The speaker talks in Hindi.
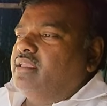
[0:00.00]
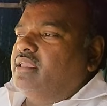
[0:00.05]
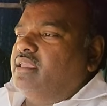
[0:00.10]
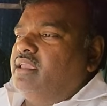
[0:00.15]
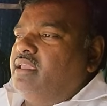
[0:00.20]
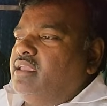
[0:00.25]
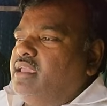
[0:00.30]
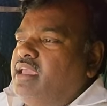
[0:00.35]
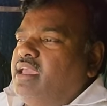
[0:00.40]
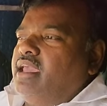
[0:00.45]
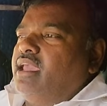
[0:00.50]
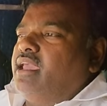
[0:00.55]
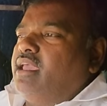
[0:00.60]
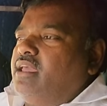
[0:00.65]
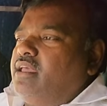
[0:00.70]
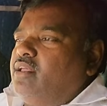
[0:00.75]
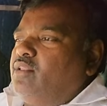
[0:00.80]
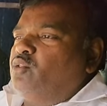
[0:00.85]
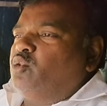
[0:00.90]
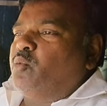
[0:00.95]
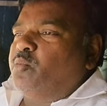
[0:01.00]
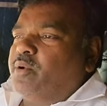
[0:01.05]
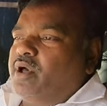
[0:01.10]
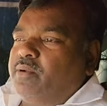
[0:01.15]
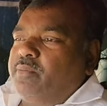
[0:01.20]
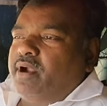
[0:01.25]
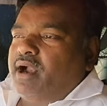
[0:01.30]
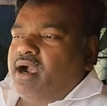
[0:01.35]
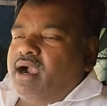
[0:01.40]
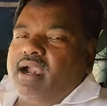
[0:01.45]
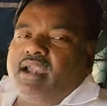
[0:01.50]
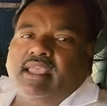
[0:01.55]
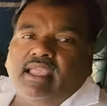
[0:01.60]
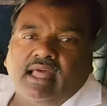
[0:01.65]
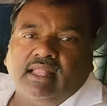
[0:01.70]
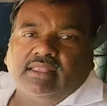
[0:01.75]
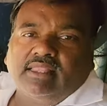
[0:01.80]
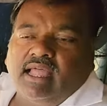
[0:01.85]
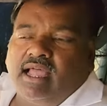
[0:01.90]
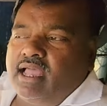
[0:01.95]
कि ये दोपहर में हट
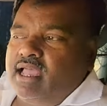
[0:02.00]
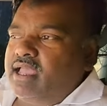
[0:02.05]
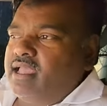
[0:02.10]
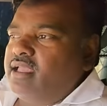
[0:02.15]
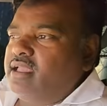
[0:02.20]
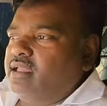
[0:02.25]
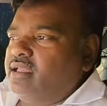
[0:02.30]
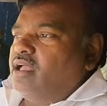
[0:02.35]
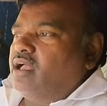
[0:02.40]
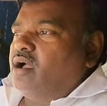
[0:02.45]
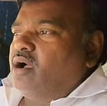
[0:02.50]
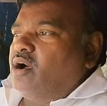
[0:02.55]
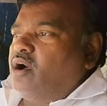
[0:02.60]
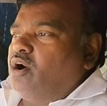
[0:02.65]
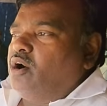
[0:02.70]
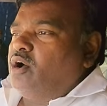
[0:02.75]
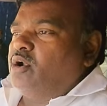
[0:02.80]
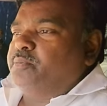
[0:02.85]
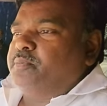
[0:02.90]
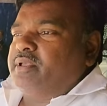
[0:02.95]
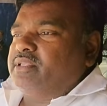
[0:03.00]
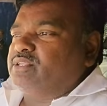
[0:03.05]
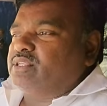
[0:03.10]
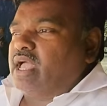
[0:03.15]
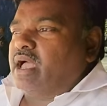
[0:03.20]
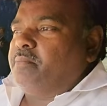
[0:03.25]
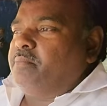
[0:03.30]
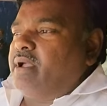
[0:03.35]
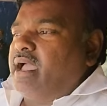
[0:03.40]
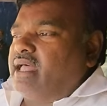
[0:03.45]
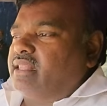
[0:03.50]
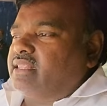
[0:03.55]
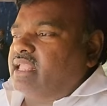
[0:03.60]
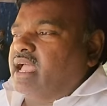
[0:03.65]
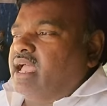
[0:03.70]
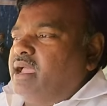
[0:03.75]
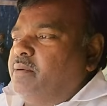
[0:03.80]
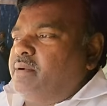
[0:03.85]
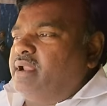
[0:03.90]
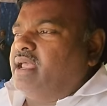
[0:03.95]
जाता है और फिर शाम में
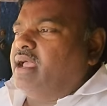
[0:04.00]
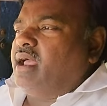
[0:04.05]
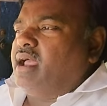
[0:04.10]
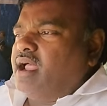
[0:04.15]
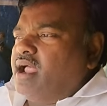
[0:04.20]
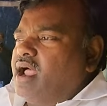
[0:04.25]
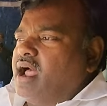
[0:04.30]
आता है मैंने